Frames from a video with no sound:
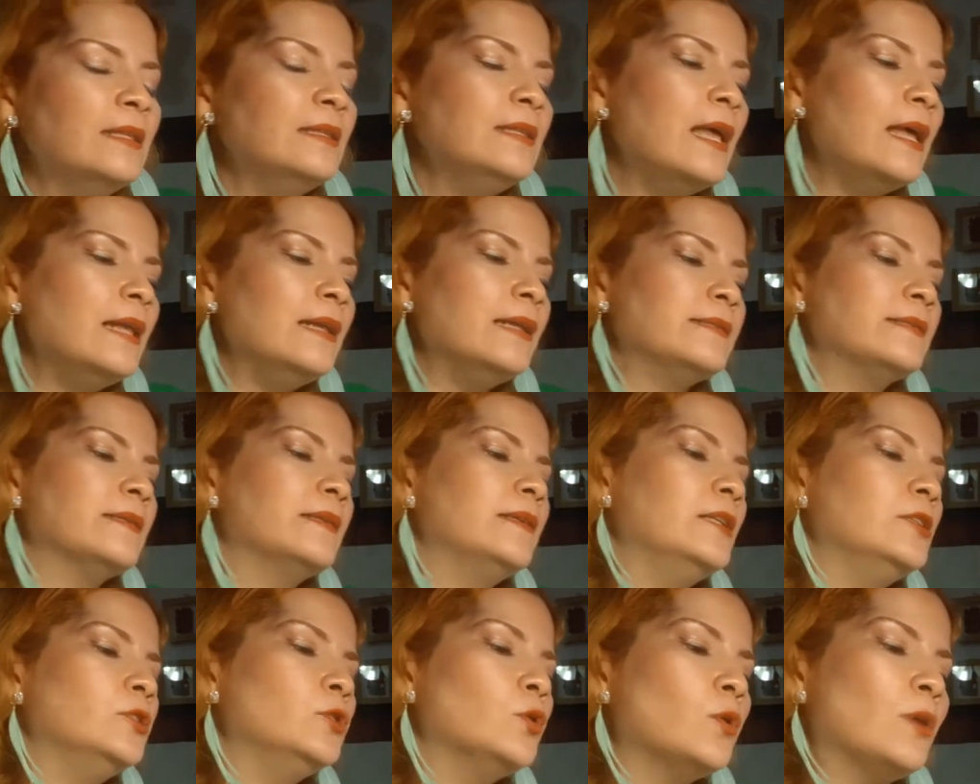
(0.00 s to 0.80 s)
del
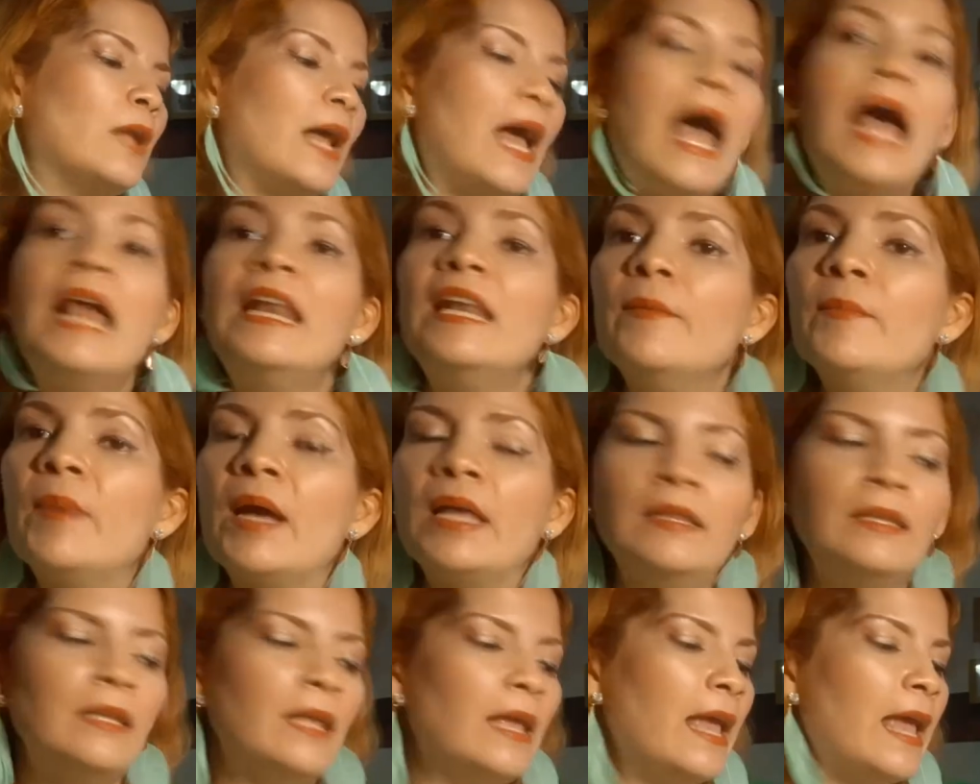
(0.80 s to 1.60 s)
escritor
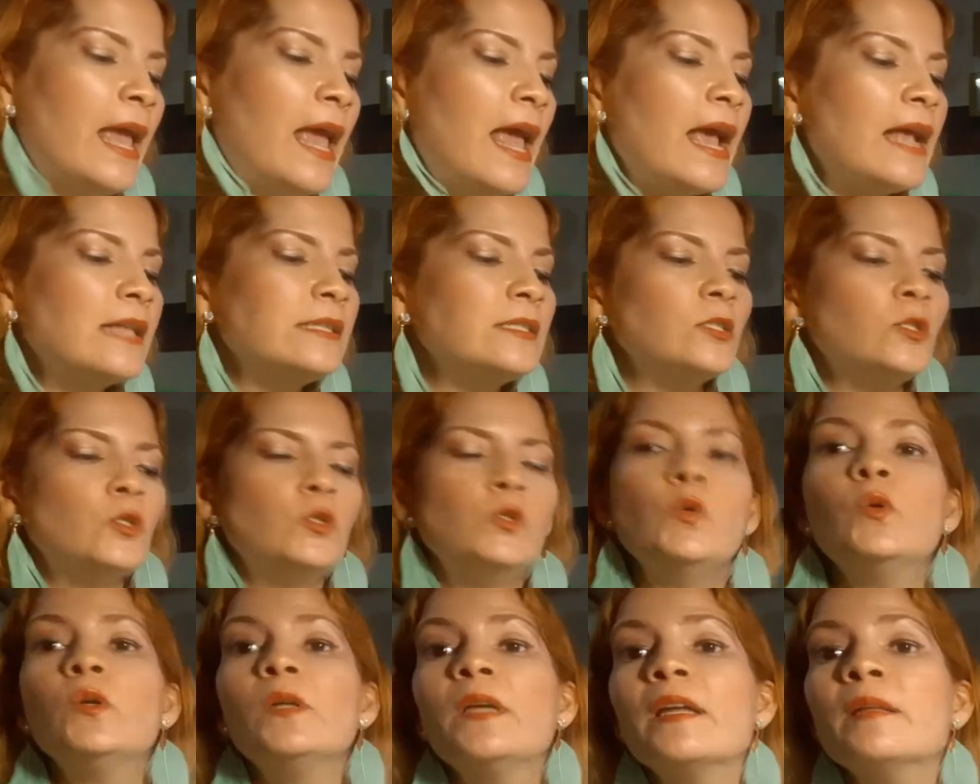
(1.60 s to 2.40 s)
alemán Hans
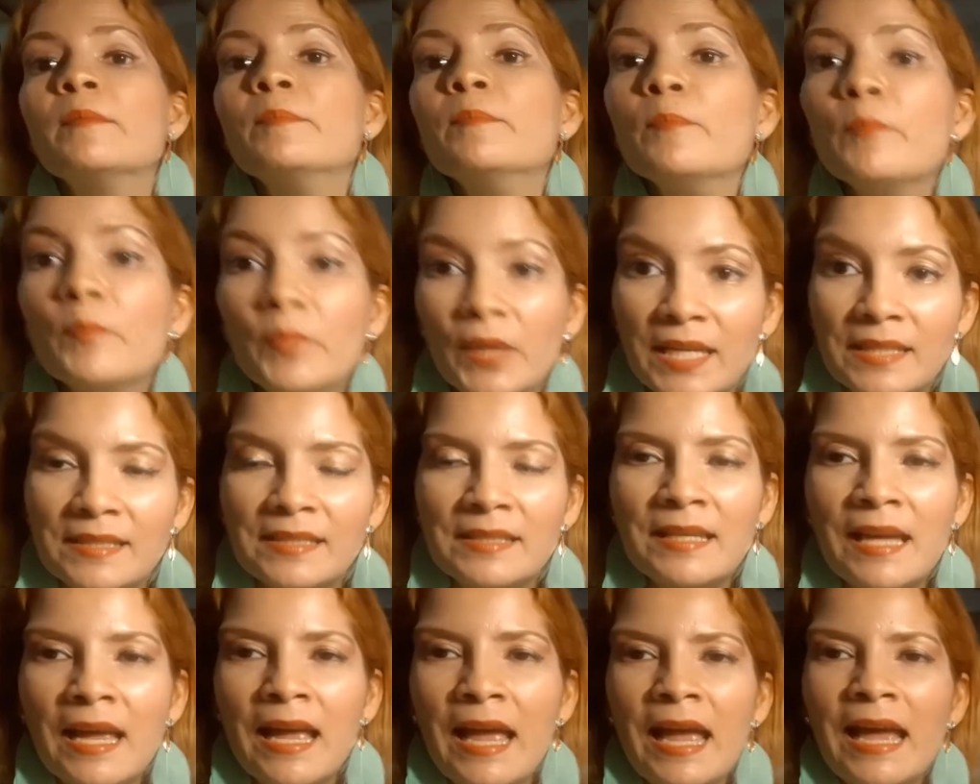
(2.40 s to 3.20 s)
Jürgen Press.